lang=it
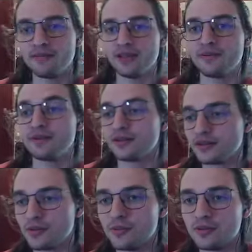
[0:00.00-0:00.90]
però
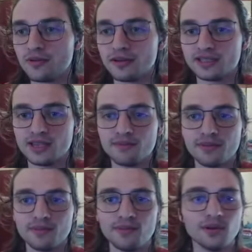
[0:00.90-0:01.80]
comunque sempre
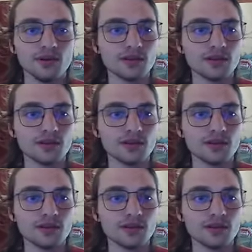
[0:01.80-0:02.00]
un po'